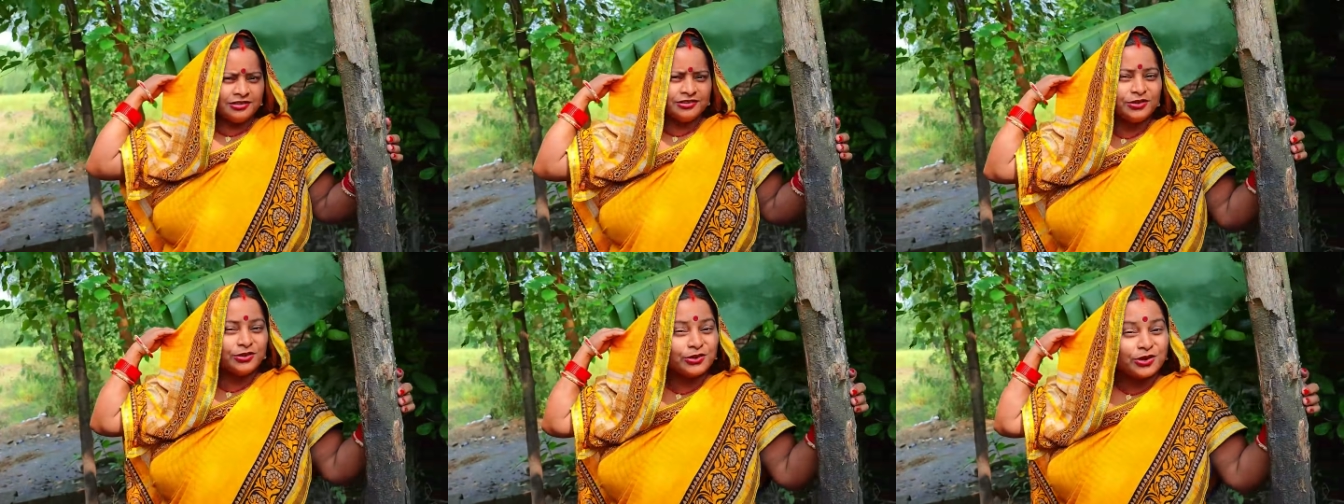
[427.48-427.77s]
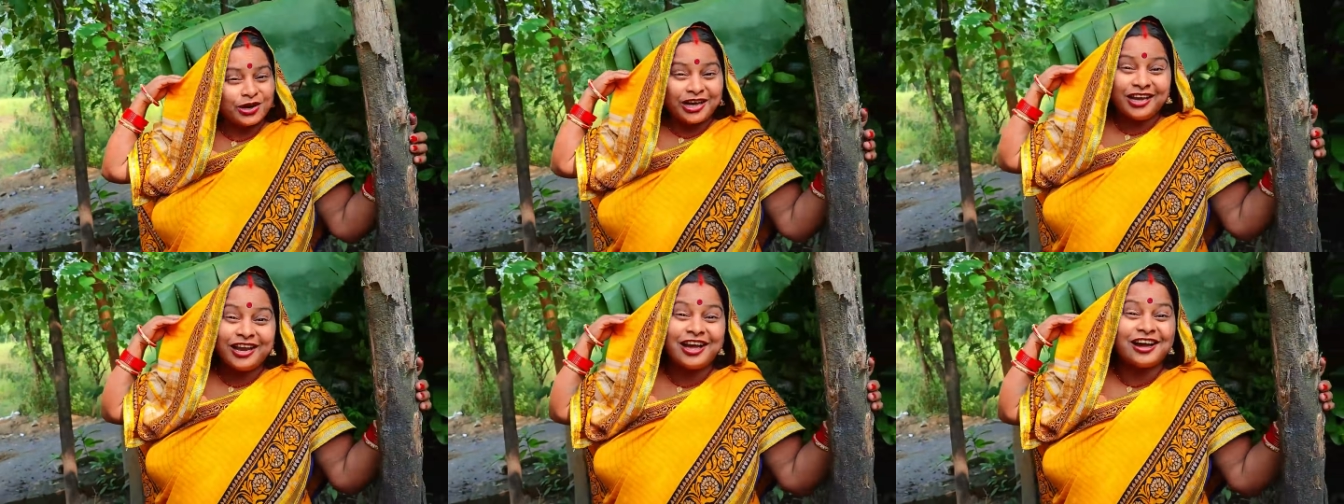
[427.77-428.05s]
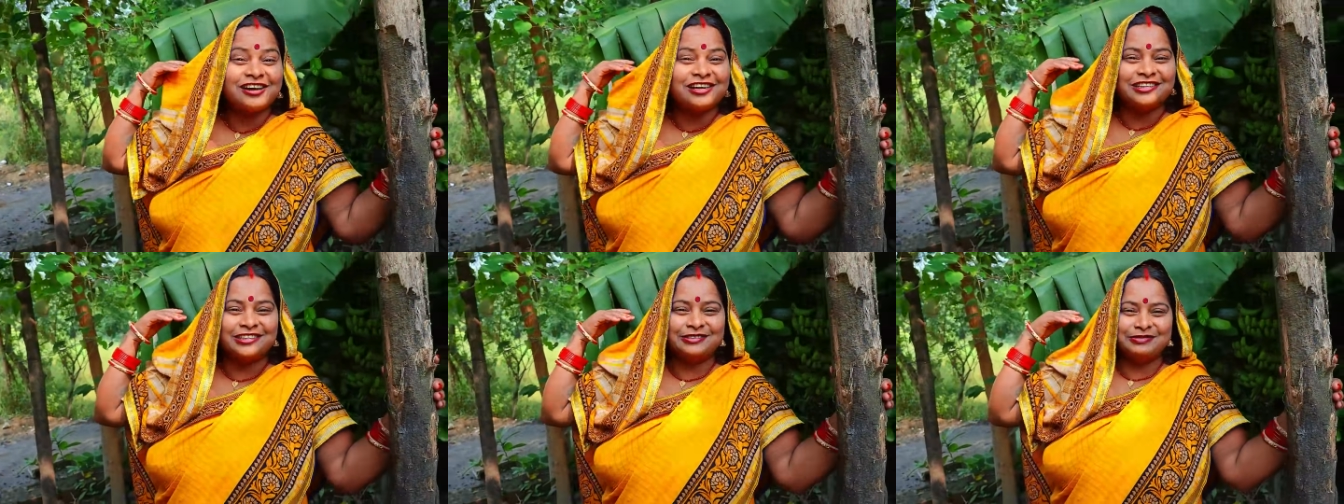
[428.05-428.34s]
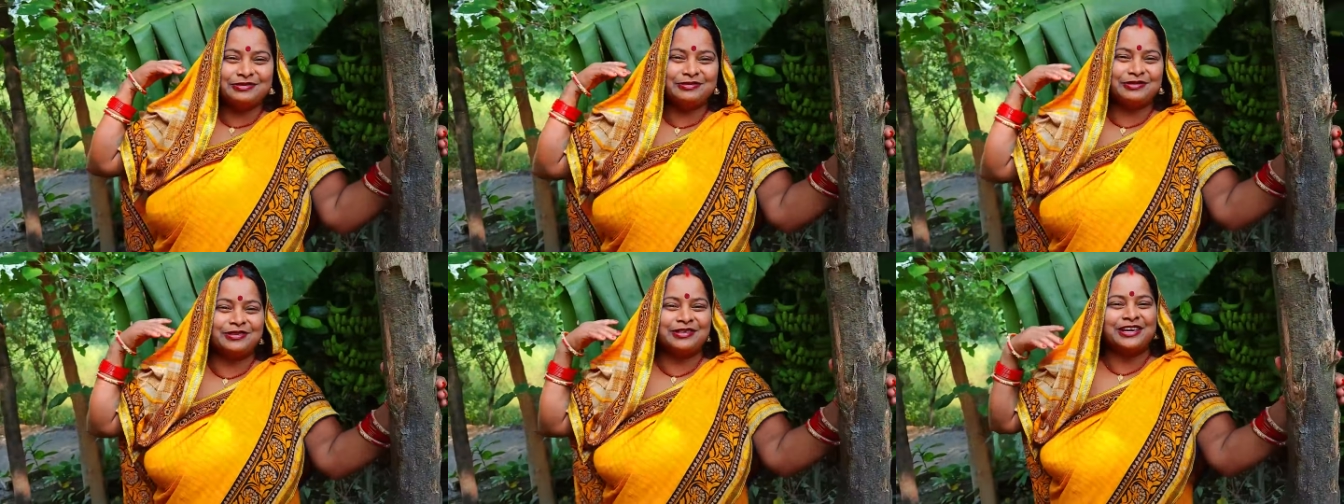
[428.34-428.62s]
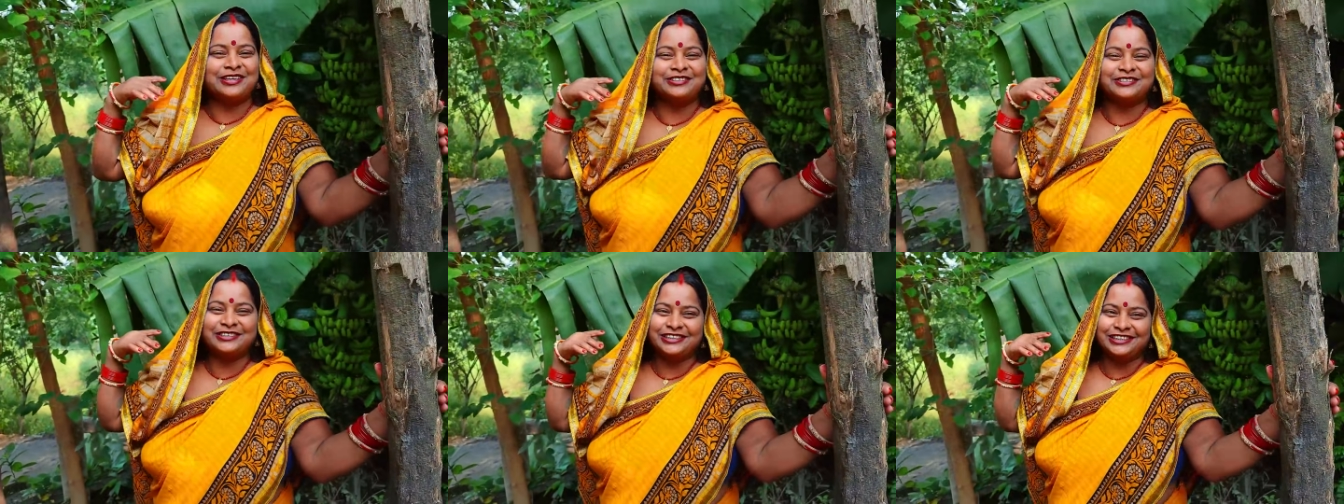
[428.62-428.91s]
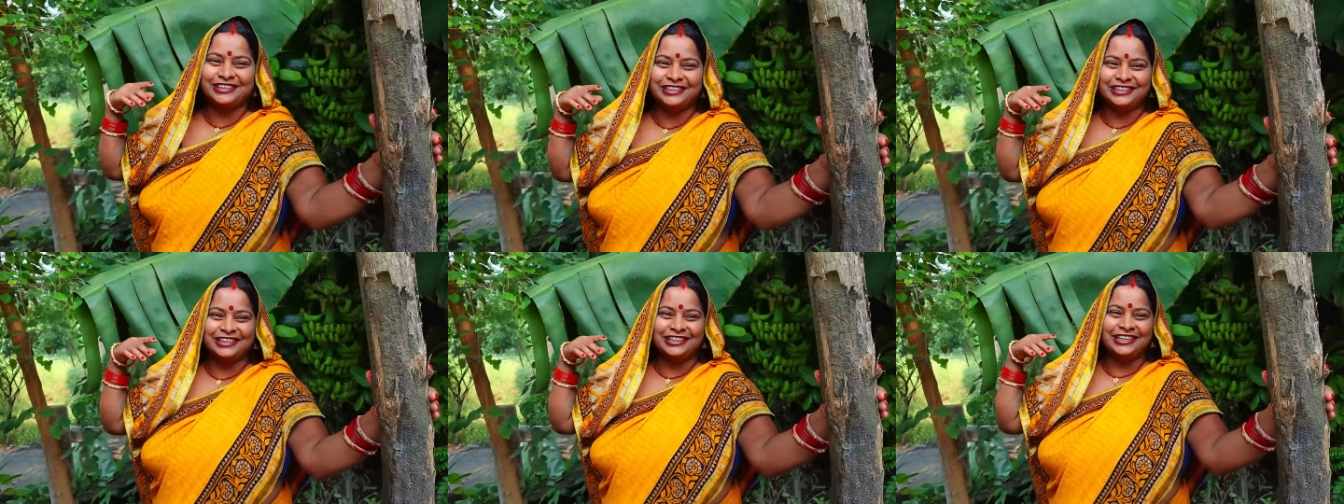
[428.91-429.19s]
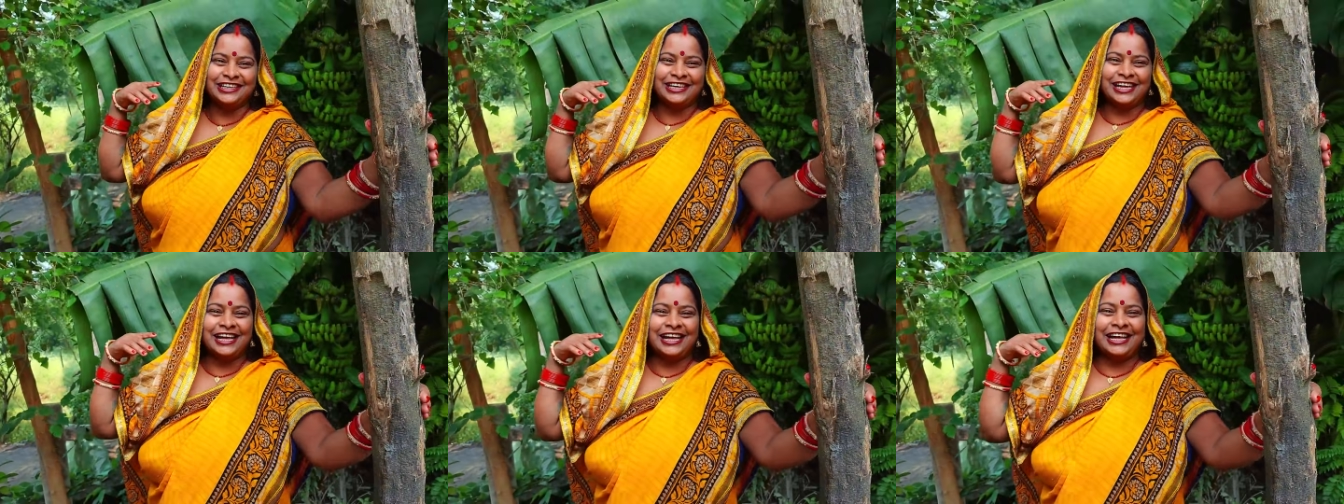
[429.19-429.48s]
तो कलाकंद भी बनाऊंगी
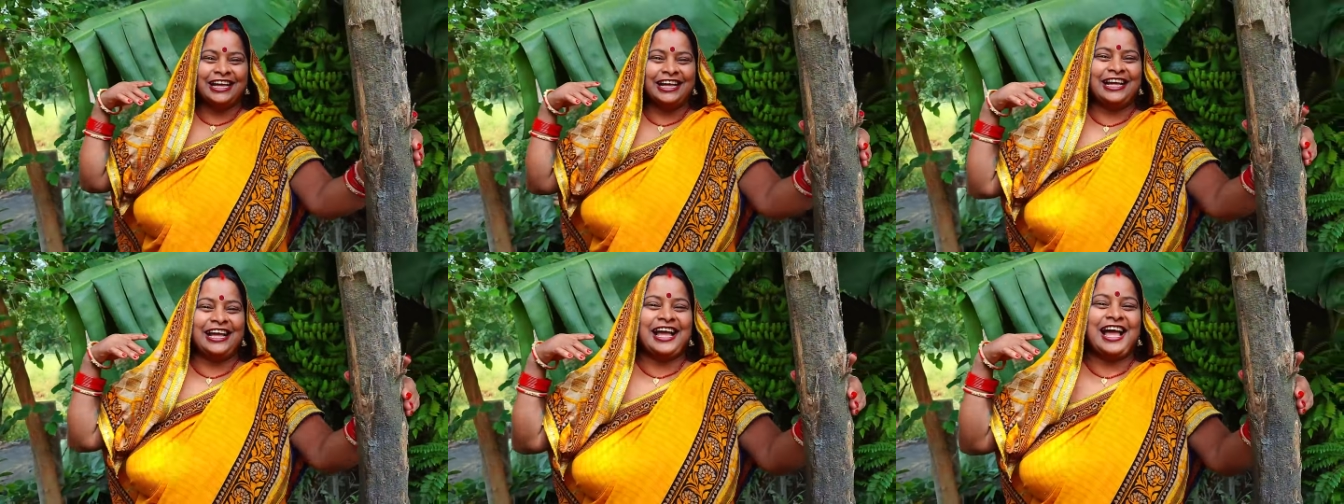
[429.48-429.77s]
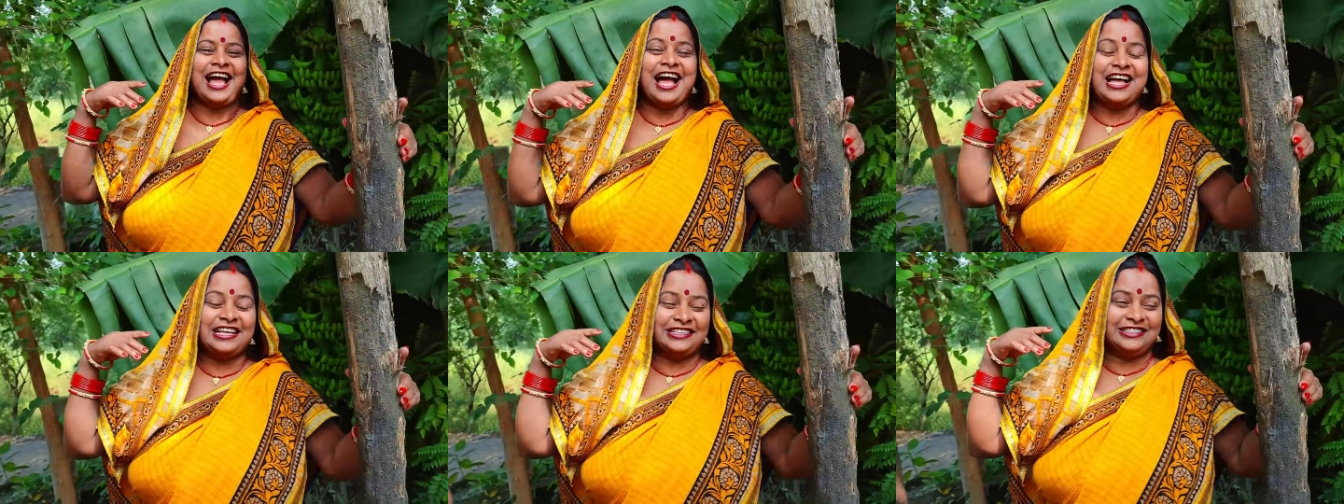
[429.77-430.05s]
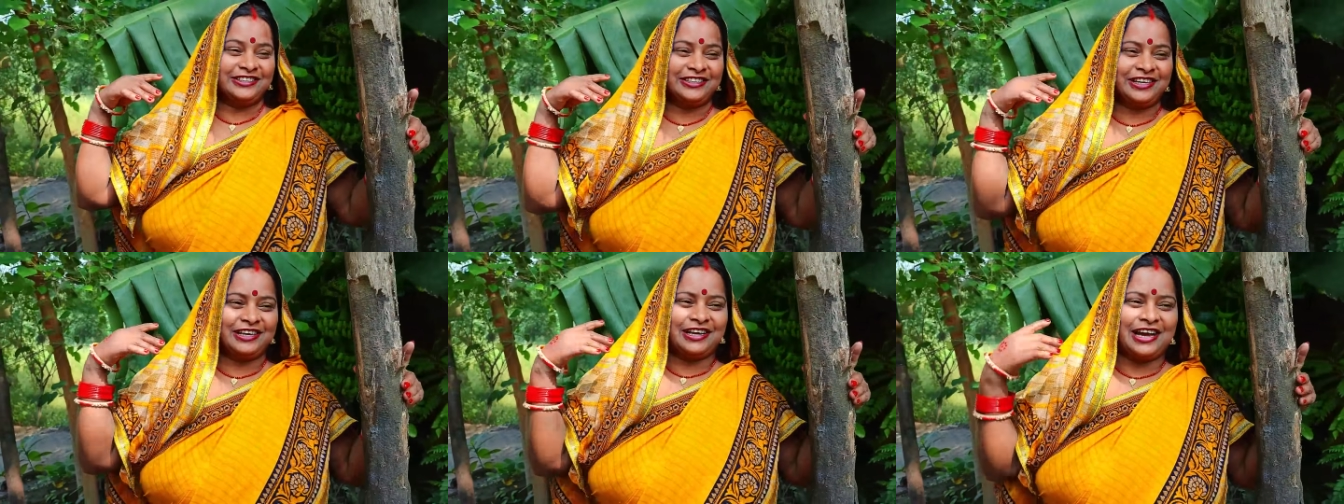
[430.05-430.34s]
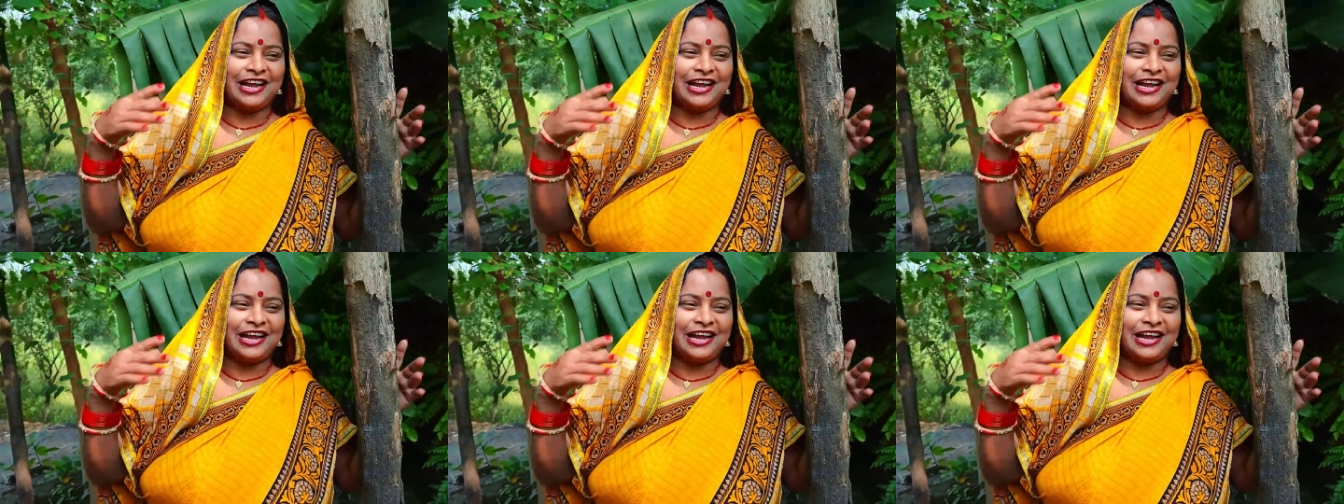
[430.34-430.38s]
जबकि